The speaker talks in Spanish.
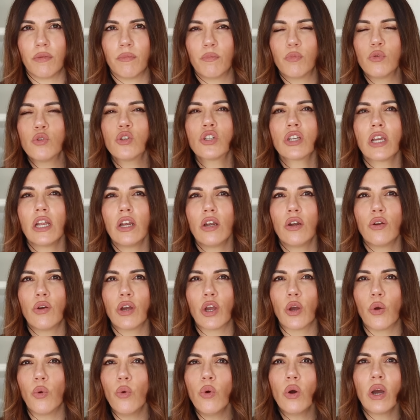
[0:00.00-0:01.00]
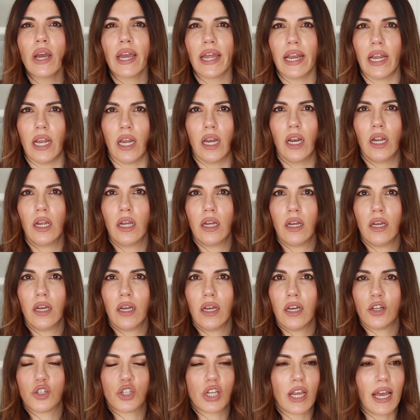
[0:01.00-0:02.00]
Búsquenlo en Google.
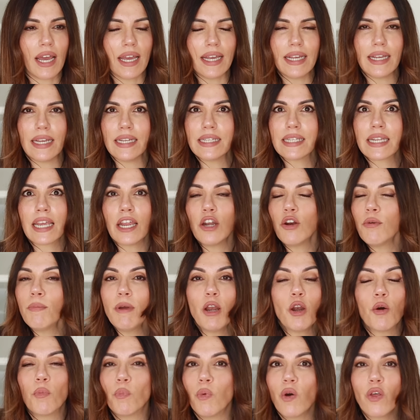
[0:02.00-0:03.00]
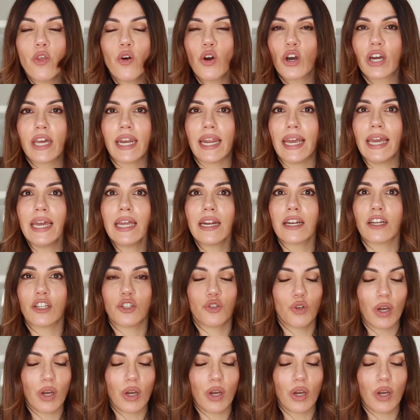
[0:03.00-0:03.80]
O sea, e, es que no me lo puedo creer.